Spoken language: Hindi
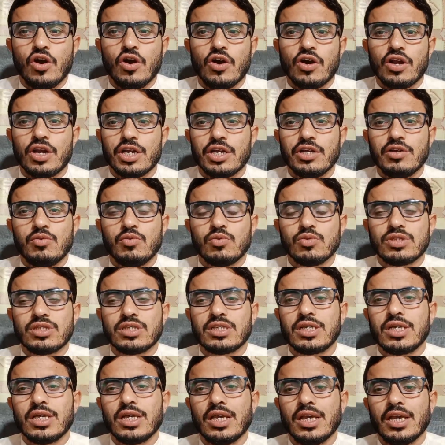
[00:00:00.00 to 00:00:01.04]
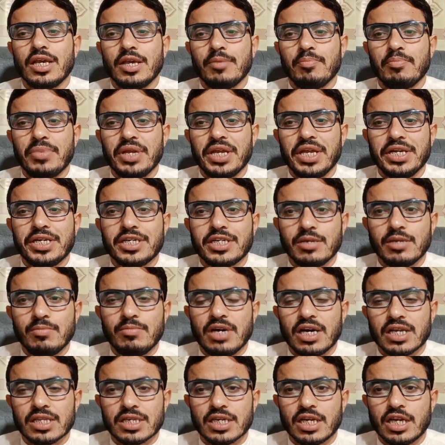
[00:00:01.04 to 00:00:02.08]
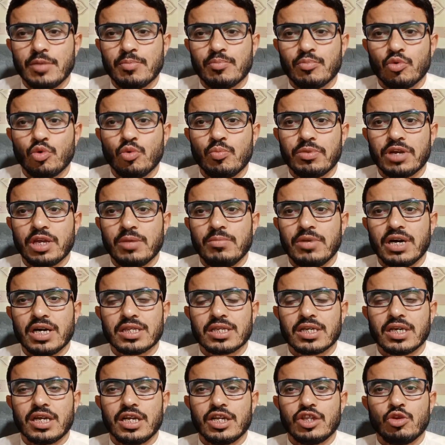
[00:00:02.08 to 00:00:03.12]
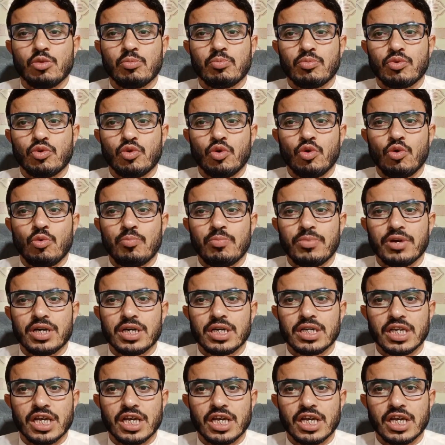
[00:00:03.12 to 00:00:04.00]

और उसकी बीट की बात करें पूप की बात करें तो पूप